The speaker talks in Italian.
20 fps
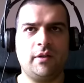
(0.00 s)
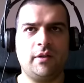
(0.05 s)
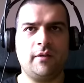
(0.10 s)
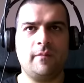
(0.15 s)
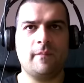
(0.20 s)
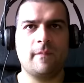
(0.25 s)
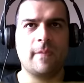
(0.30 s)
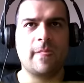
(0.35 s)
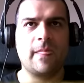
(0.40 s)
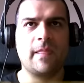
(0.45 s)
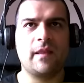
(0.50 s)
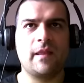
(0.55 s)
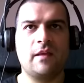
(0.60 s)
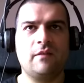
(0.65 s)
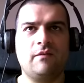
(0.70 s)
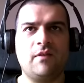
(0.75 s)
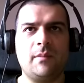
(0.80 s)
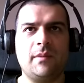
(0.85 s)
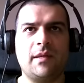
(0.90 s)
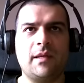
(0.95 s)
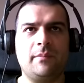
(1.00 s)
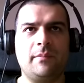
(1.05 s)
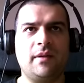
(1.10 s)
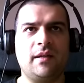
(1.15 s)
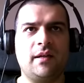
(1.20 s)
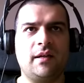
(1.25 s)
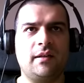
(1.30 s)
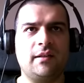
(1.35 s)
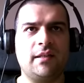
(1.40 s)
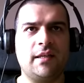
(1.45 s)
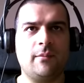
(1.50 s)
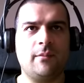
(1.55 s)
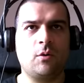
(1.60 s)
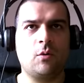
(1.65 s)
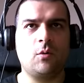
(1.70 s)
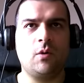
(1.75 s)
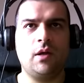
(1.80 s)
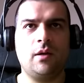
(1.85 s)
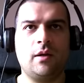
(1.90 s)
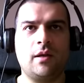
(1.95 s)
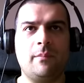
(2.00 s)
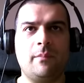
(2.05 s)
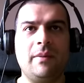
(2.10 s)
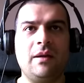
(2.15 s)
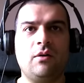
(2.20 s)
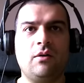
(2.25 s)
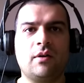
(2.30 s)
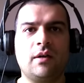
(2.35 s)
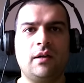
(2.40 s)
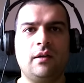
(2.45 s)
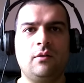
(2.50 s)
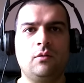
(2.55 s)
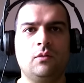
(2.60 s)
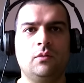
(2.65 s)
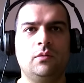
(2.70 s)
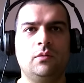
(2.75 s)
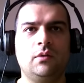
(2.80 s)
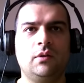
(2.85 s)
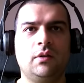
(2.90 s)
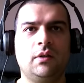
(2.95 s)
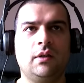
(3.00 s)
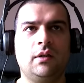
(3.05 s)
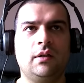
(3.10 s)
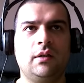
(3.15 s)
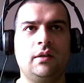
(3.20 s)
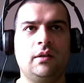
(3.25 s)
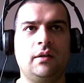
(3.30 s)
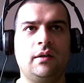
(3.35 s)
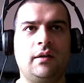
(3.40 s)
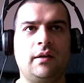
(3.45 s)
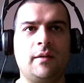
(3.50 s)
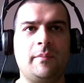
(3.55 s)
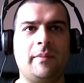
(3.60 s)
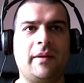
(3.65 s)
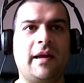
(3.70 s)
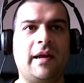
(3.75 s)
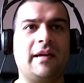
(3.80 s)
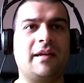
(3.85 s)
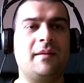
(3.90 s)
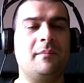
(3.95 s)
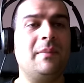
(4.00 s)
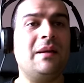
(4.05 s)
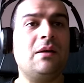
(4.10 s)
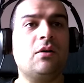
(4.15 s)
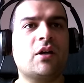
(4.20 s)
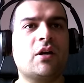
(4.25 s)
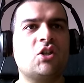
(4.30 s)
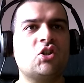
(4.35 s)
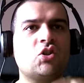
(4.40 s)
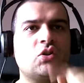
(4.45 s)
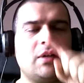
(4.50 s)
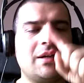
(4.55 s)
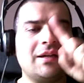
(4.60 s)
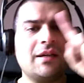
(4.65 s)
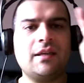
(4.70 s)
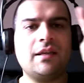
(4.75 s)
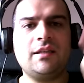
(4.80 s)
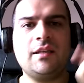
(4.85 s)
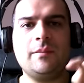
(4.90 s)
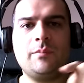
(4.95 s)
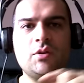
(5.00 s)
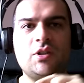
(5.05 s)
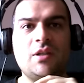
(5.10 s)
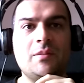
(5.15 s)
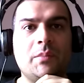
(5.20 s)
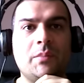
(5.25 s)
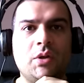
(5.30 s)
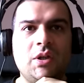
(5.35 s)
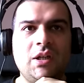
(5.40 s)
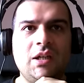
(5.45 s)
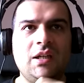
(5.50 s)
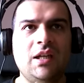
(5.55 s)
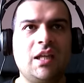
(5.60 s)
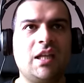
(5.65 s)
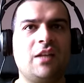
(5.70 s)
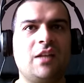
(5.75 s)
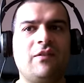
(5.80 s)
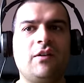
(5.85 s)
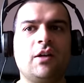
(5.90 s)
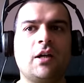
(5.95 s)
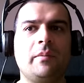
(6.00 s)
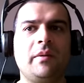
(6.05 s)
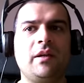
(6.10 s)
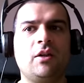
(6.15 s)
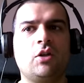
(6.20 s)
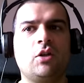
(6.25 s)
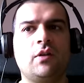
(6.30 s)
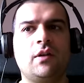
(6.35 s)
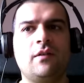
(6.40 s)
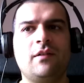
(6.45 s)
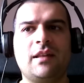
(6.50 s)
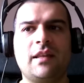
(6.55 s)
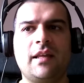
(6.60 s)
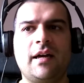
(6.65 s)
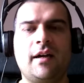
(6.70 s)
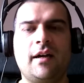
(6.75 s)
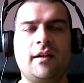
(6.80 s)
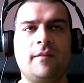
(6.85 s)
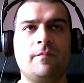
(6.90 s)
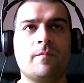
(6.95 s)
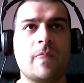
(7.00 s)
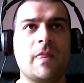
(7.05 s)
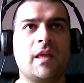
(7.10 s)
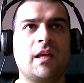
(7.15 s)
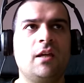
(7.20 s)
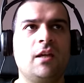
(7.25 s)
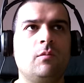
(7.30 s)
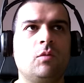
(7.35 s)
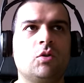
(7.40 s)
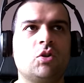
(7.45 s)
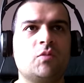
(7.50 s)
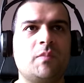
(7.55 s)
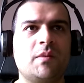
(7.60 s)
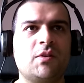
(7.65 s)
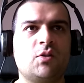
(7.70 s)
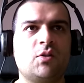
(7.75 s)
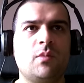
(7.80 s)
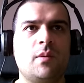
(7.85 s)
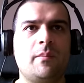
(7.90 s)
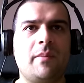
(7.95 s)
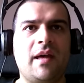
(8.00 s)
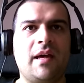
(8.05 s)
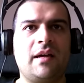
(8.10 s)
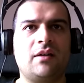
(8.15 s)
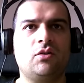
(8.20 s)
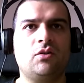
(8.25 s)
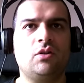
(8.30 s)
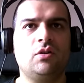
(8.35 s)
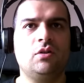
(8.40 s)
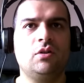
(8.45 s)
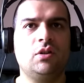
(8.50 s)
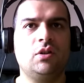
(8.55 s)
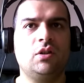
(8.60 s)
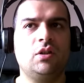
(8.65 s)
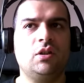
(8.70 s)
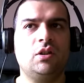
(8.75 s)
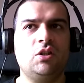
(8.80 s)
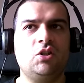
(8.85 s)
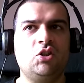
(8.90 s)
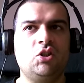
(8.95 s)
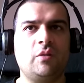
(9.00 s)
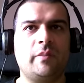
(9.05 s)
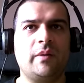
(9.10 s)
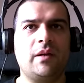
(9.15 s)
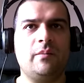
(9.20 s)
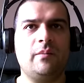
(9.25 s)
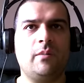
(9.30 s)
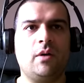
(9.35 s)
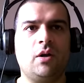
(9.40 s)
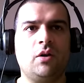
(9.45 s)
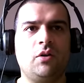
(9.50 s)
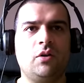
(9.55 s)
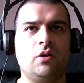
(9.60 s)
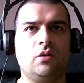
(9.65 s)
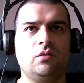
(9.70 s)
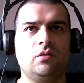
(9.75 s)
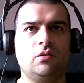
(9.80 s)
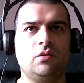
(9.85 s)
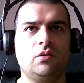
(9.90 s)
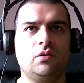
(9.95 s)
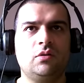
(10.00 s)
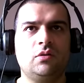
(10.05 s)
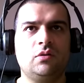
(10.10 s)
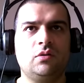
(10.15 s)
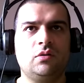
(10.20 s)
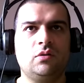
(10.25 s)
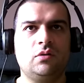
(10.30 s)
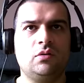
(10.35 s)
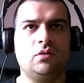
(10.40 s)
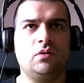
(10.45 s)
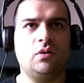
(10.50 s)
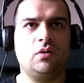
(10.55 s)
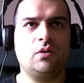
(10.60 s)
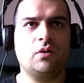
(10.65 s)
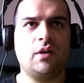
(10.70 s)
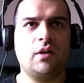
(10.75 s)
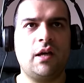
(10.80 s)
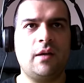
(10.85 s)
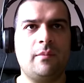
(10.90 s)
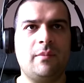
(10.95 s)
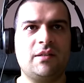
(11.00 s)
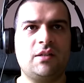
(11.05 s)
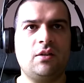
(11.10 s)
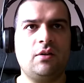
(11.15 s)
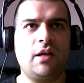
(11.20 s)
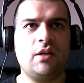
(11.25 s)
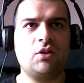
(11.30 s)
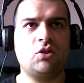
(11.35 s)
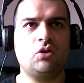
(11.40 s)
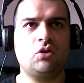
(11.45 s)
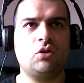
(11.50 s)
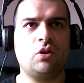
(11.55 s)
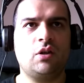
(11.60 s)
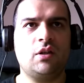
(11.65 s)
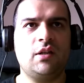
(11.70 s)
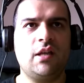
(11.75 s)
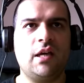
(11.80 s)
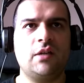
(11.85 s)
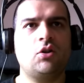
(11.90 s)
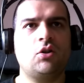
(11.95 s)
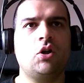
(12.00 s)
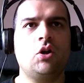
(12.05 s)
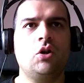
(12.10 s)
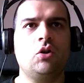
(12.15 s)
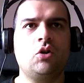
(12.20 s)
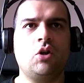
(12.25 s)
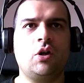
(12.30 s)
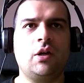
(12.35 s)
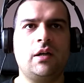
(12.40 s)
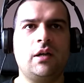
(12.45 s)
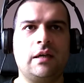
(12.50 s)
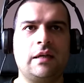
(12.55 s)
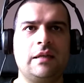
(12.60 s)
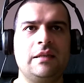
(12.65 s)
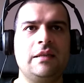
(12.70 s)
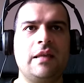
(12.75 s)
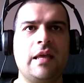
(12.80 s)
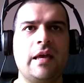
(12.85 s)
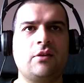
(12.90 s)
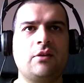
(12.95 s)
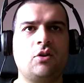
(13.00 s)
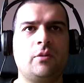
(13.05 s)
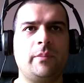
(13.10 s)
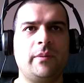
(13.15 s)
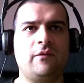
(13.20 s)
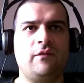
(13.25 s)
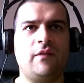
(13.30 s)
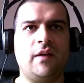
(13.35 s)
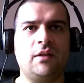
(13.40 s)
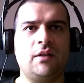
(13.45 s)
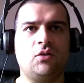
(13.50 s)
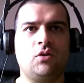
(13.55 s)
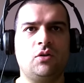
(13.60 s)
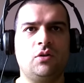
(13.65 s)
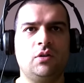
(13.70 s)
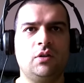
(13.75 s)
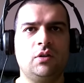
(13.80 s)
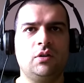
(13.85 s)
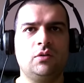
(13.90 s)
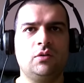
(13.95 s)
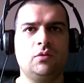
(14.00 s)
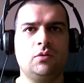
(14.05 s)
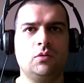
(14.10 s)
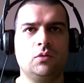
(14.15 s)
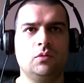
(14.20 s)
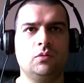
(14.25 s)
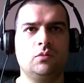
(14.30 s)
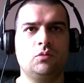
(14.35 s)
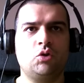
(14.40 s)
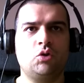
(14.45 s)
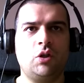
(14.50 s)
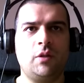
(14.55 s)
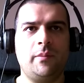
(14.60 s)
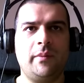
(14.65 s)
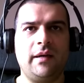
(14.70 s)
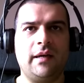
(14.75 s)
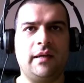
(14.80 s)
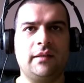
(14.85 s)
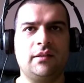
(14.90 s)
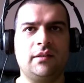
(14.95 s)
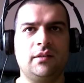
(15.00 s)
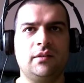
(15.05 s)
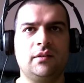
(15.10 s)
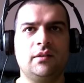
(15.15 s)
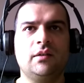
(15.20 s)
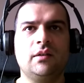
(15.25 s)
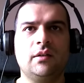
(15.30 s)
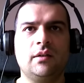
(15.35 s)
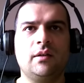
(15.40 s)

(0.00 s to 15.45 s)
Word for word: Poi fammi capire, andiamo qui. Che bello che. Oh! riparare. Bello che ci sono anche tipo i simbolini che ti fanno capire dove devi andare. Che io molto spesso mi perdo in giro per il mondo. Ok, ma se io lascio torno indietro. No, non torno neanche indietro. Perfetto. Uh, sono riparati.